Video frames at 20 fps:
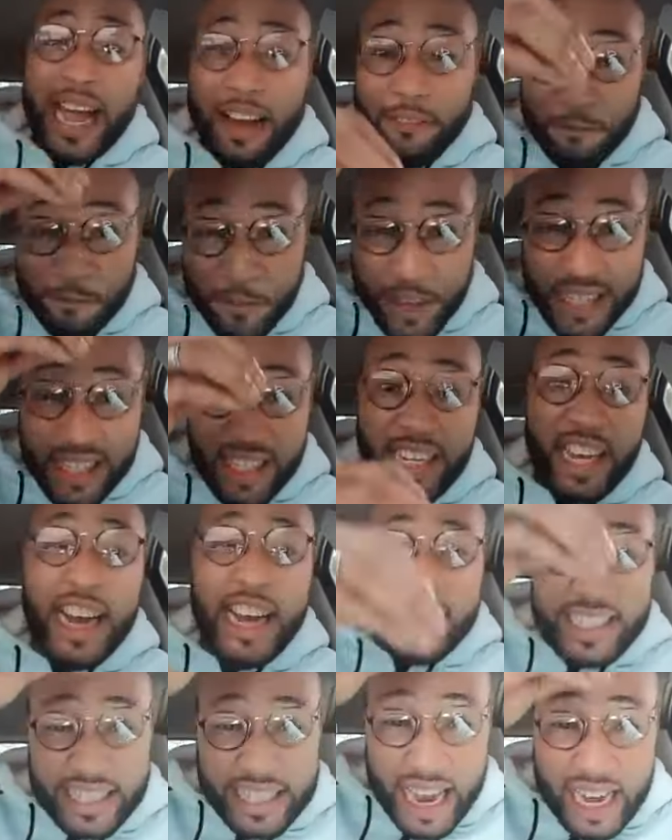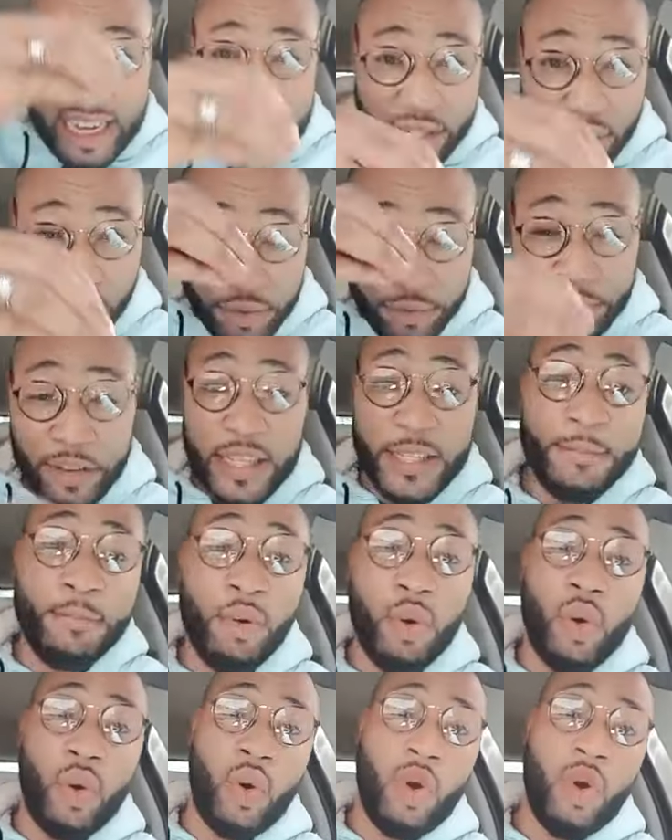vie sera étalée sur
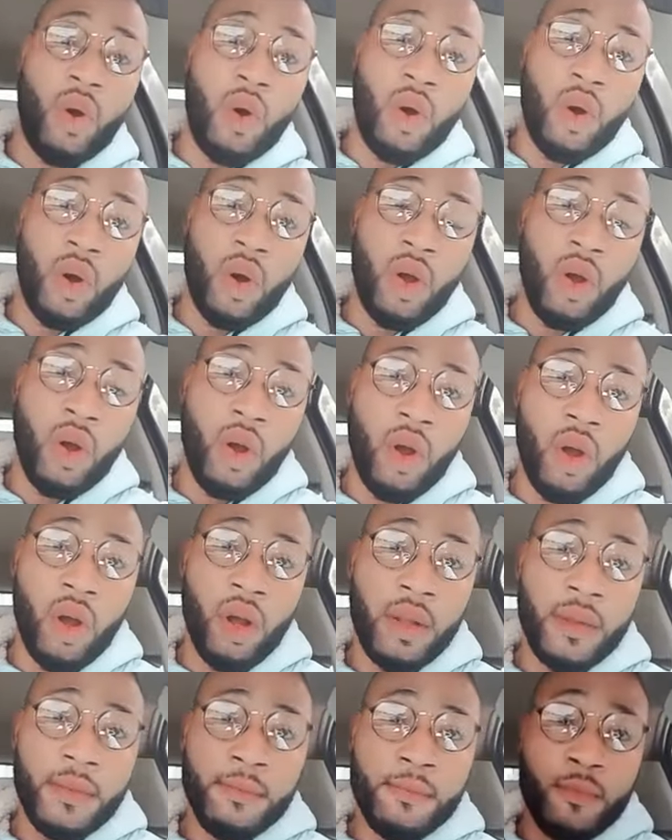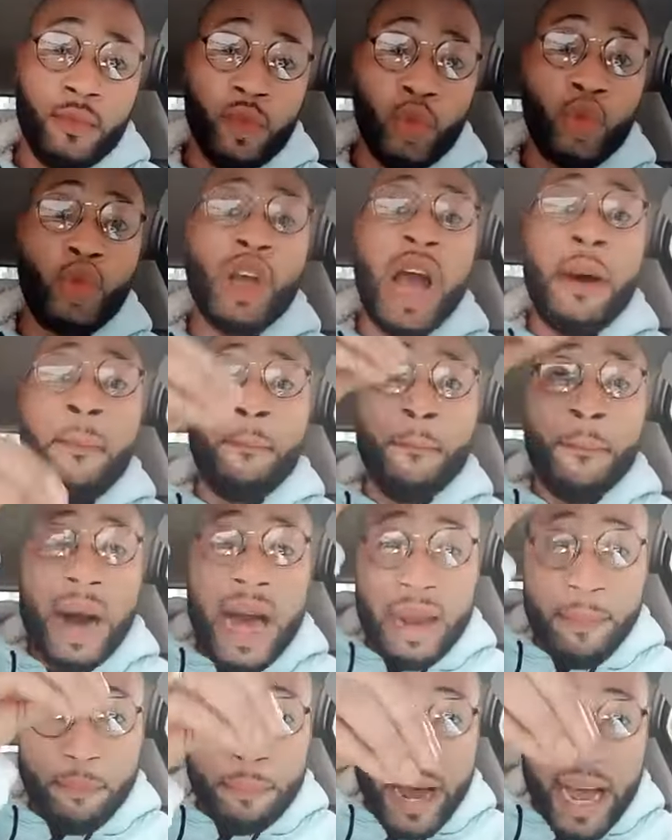Facebook. Tu as
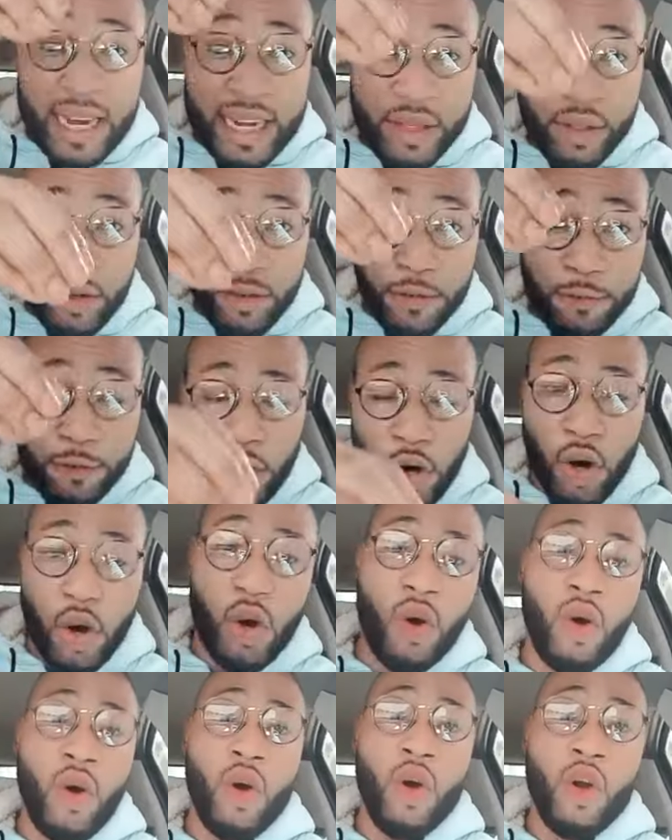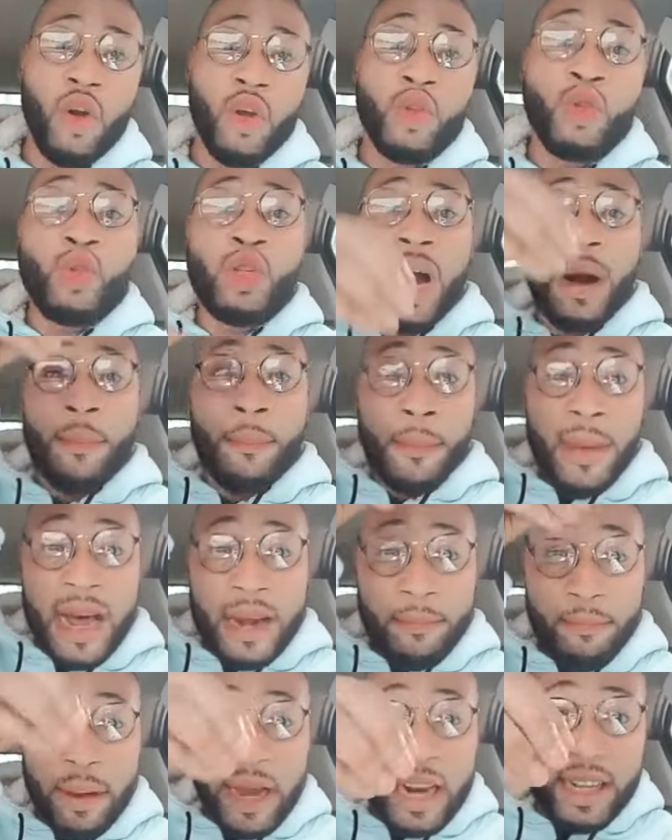mal parlé de Flore, tu as
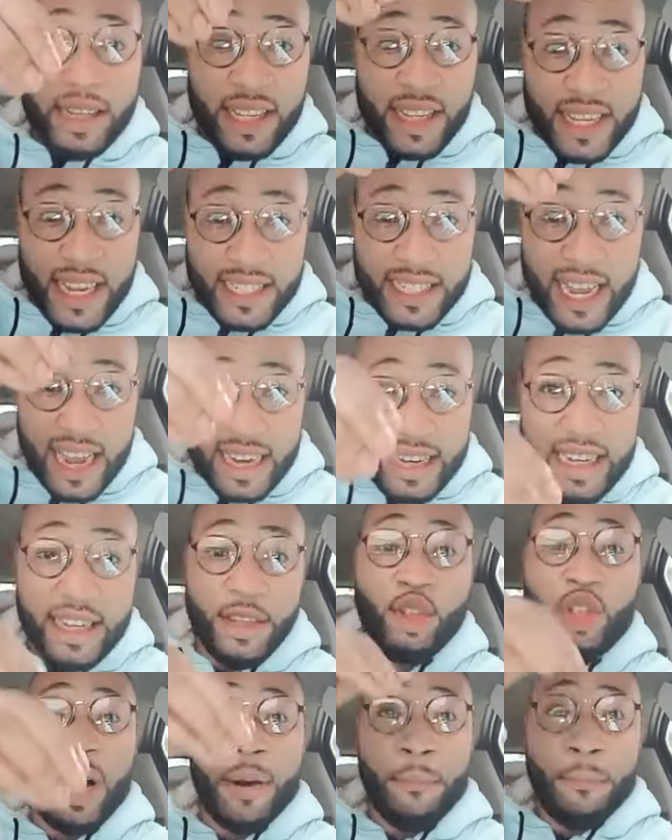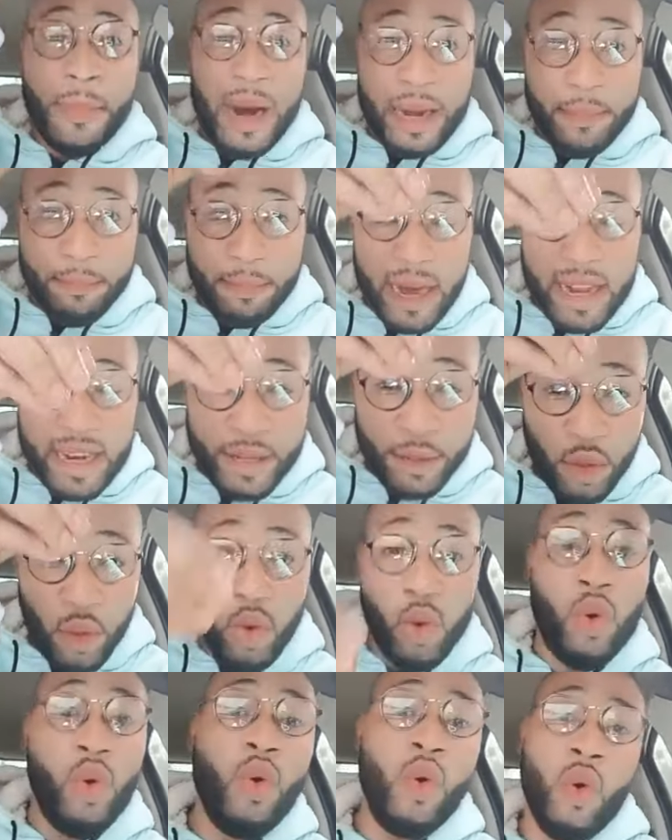mal parlé de Tata Aline, tu as mal parlé de
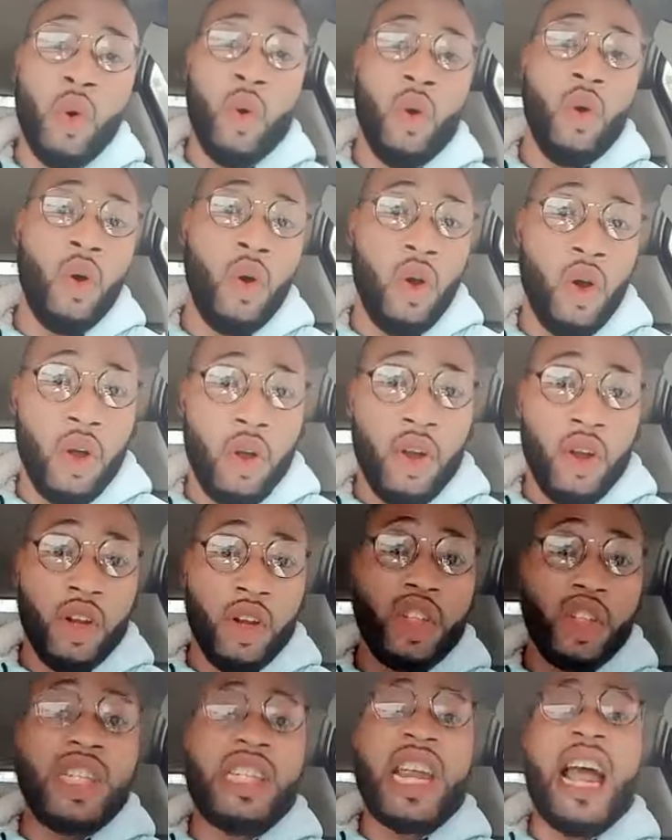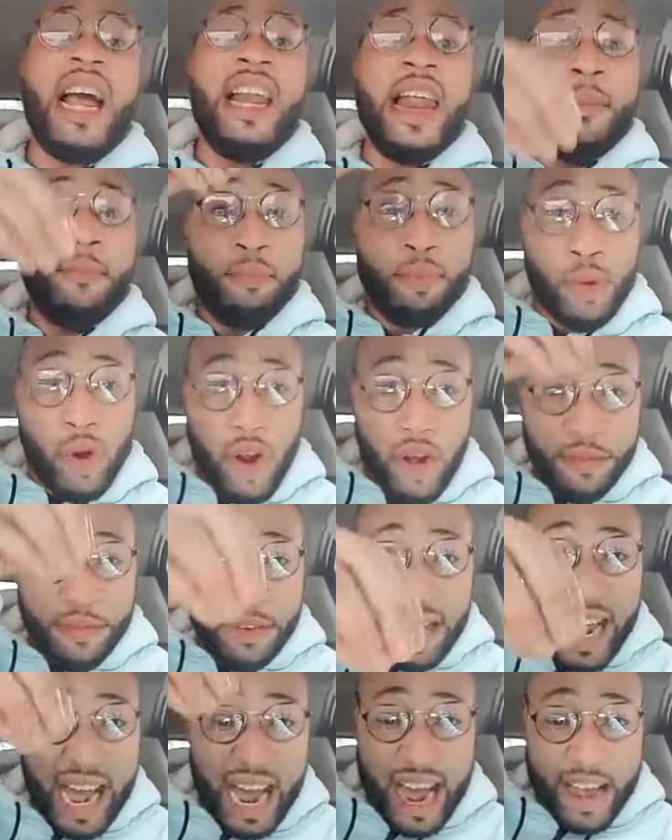Lolo. J'ai les preuves
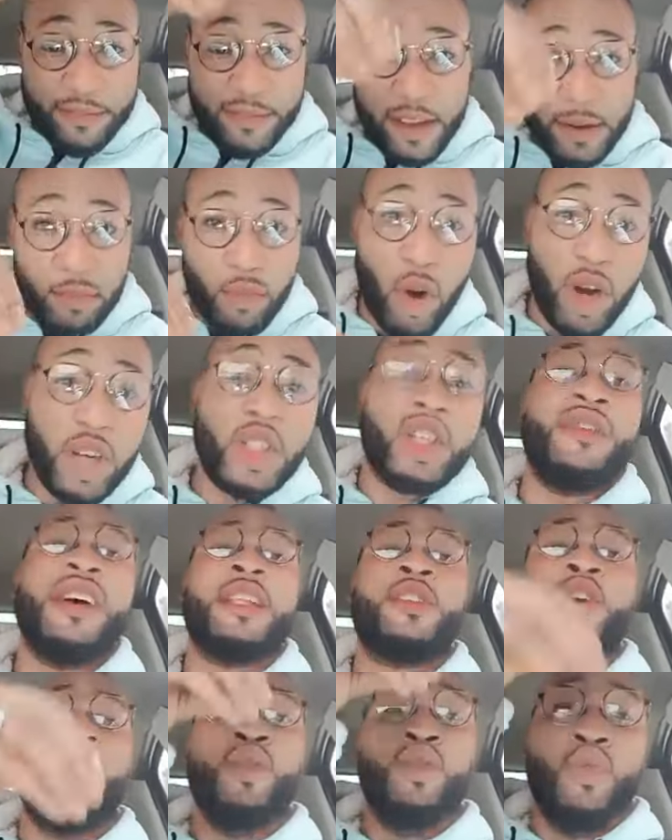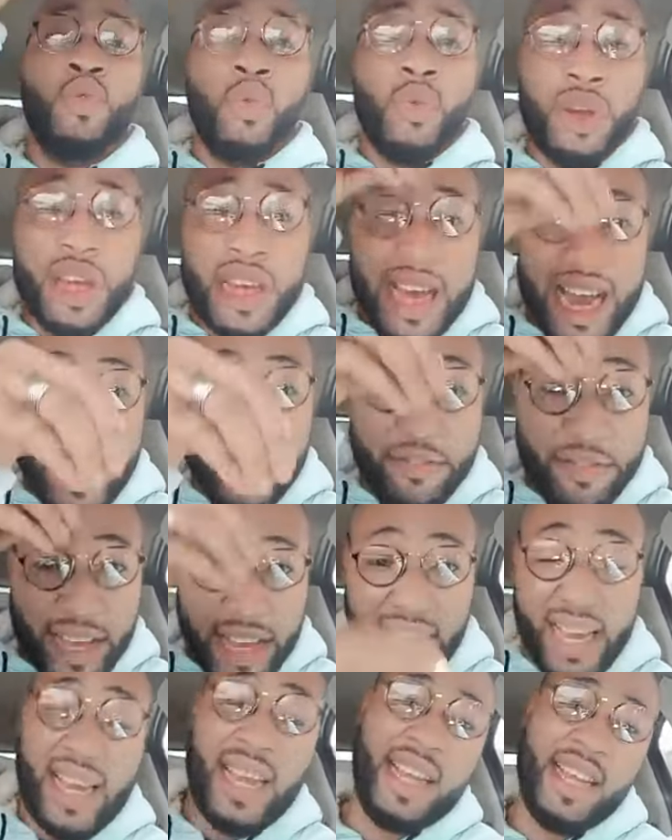là avec moi. Je vais te nuire avec.
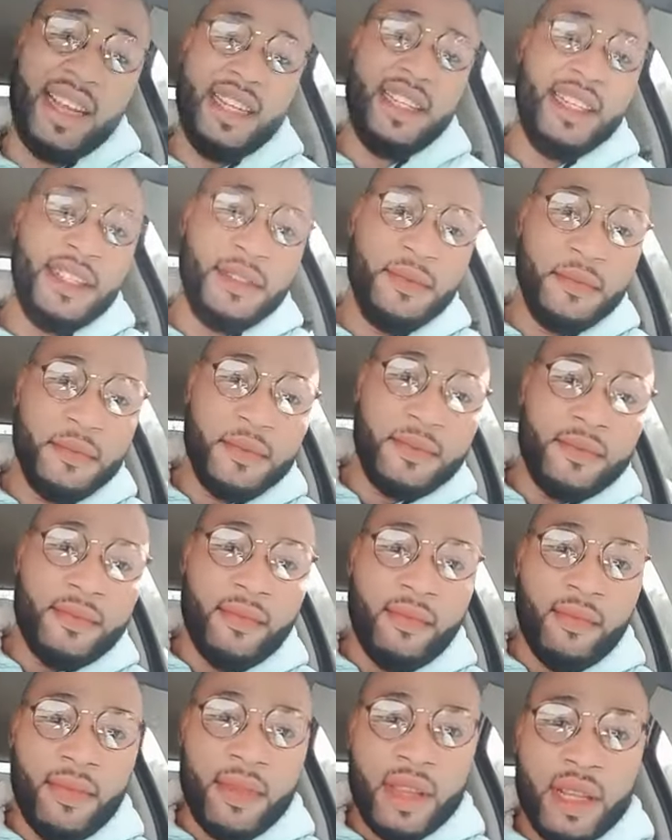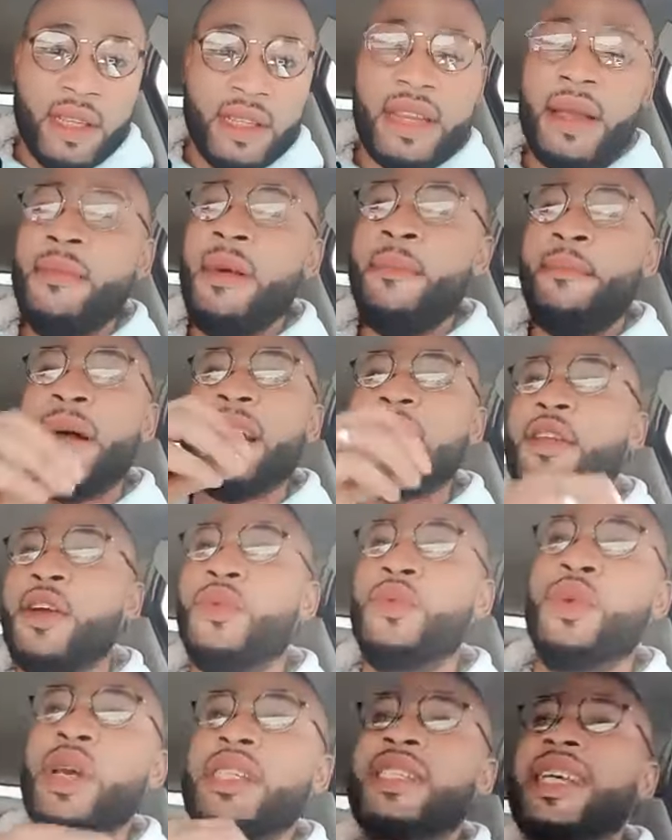C'est même pas te
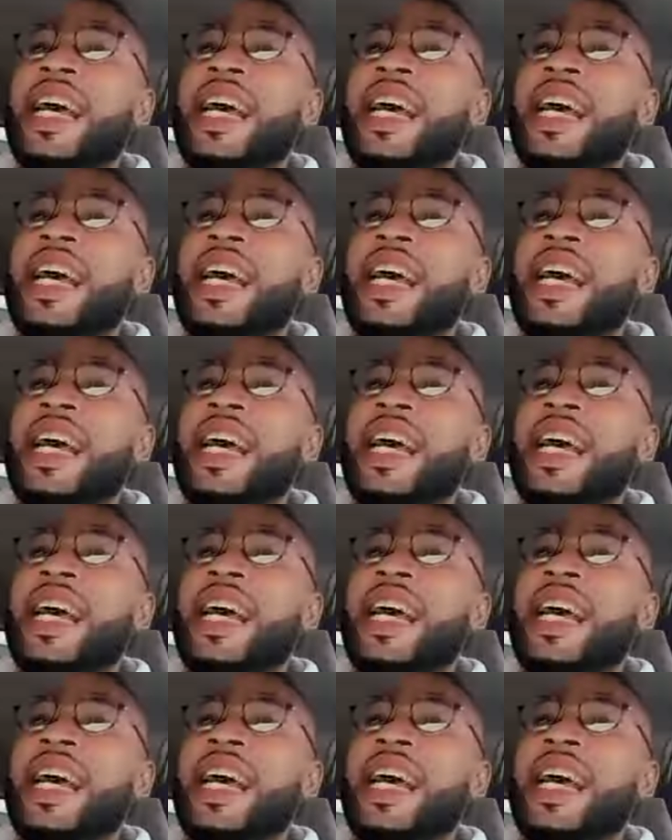nuire, c'est